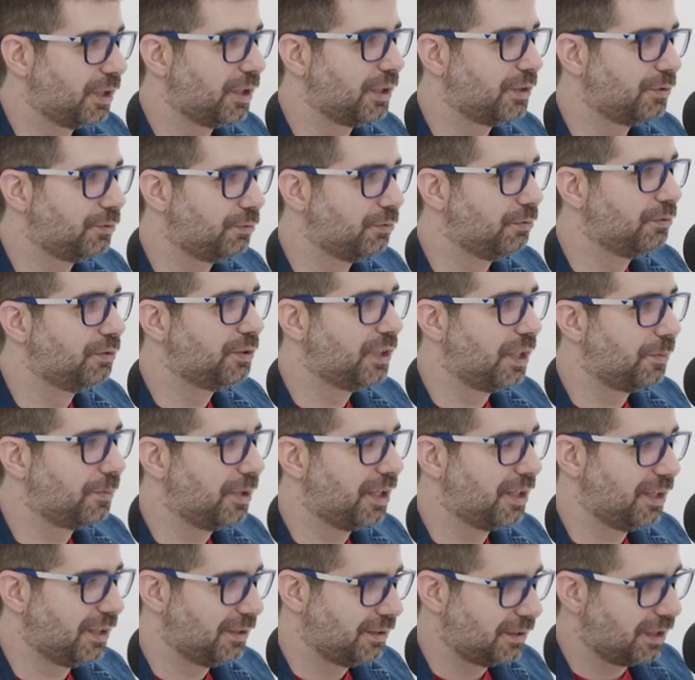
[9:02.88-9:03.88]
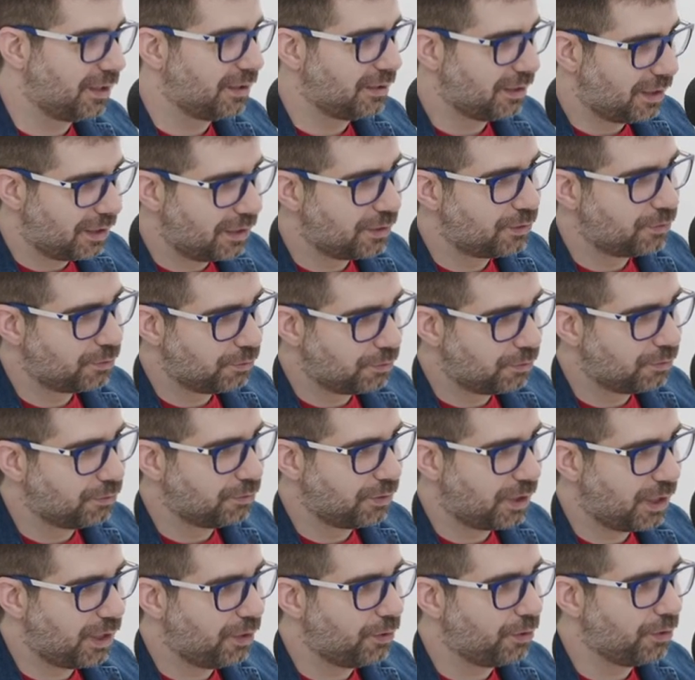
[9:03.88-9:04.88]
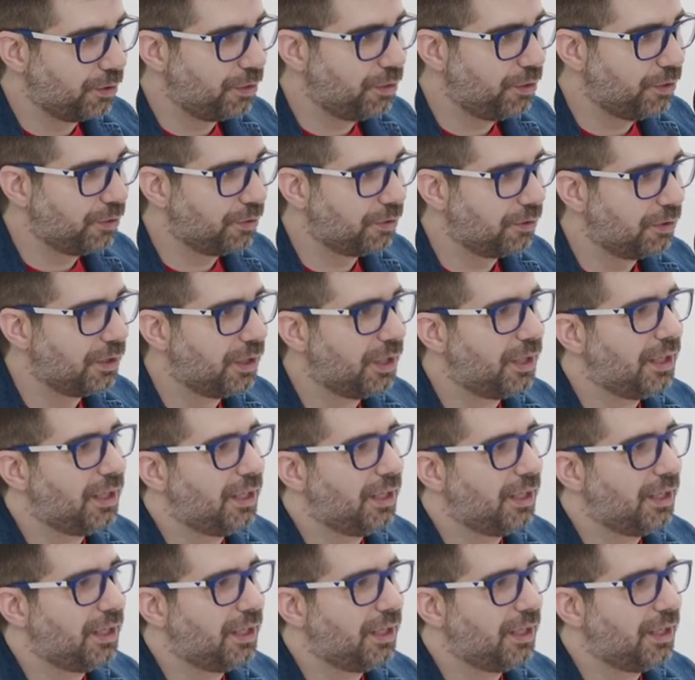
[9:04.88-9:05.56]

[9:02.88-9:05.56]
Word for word: es un tema de entender su negocio